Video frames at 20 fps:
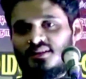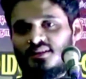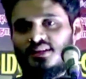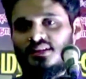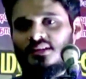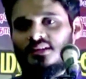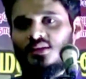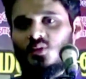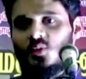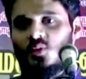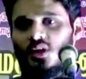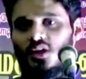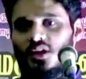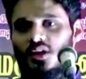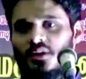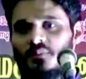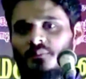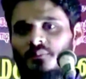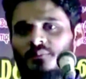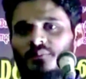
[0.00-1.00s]
இந்த
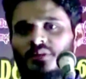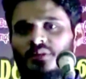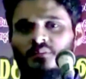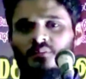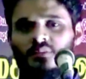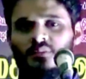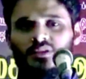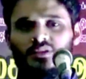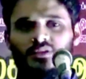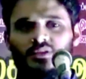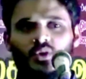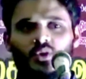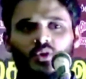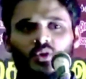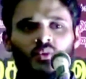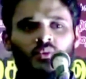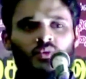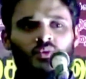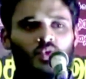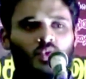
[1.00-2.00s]
உலகம்
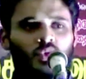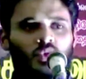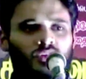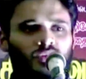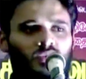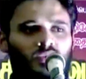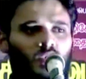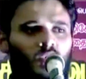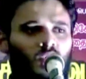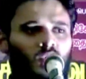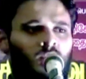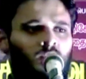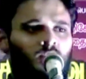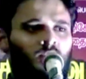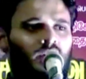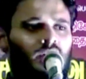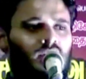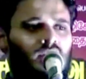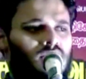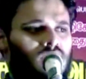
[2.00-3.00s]
நிம்மதியோடும் சுகத்தோடும்
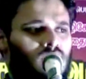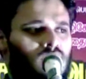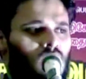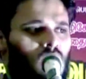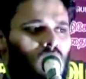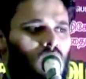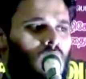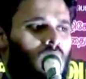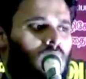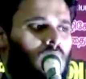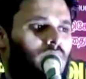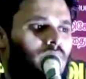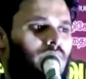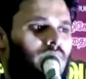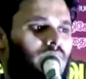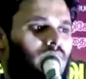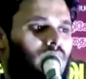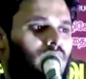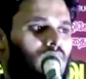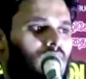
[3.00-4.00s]
மகிழ்ச்சியோடும்
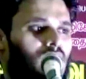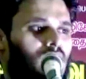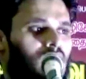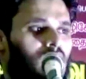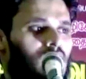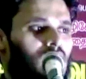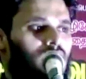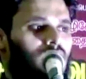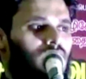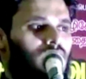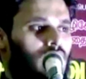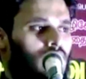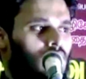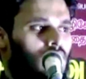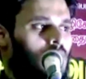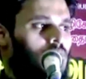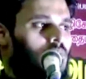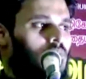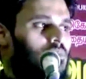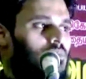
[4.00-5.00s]

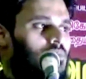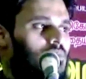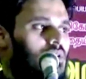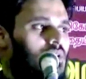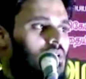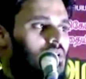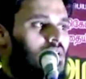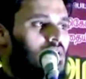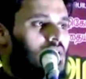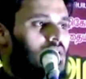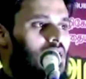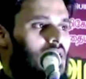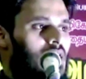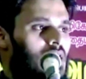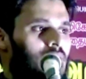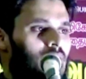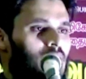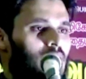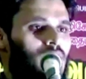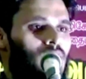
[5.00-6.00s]
வெறும்
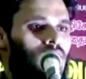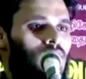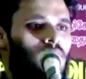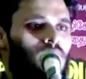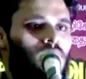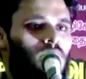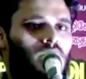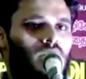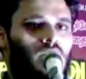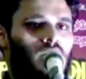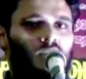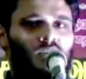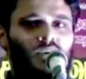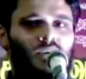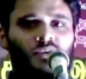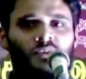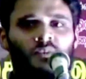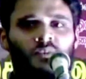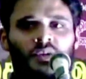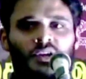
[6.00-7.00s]
அன்பையும்
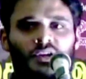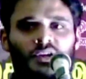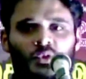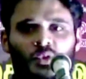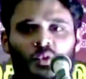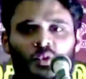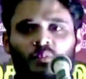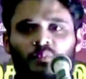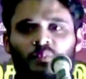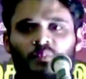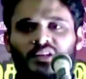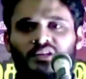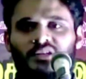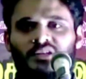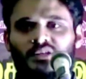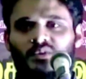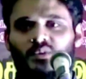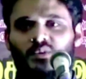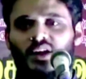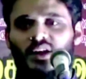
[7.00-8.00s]
மகிழ்வையும் மட்டும்
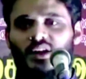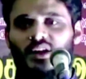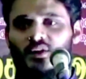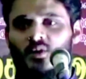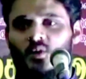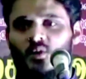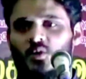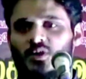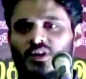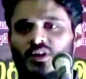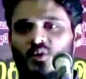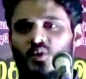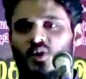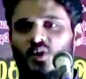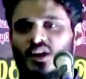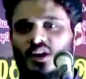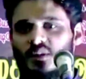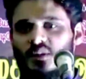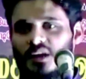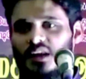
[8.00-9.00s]
பெற்று வாழக்கூடிய
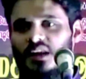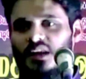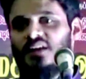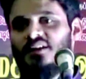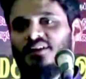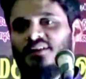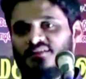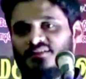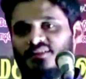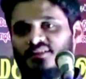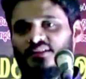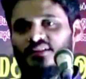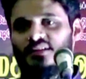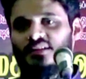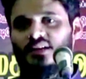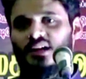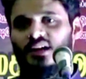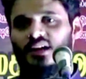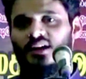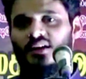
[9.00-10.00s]
உலகம் அல்ல
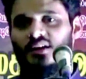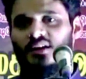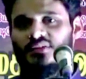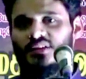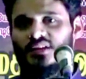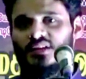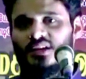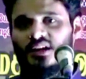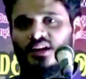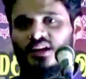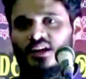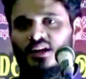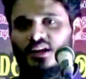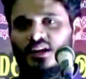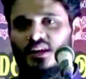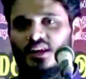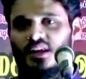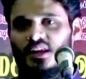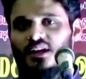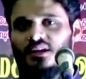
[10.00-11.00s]
அதற்காக அதற்காக
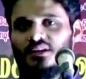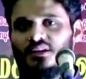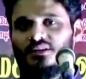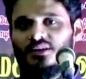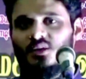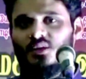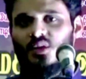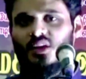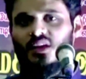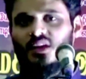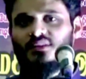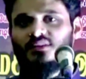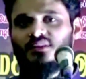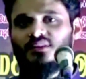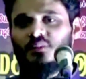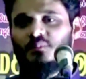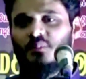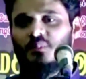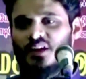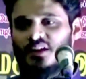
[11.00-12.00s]
அல்லாஹ் இந்த
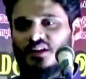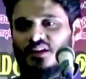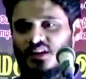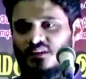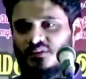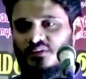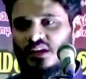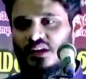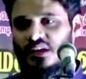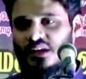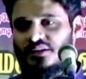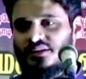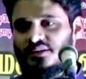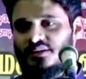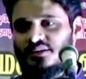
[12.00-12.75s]
உலகத்தை படைக்கவில்லை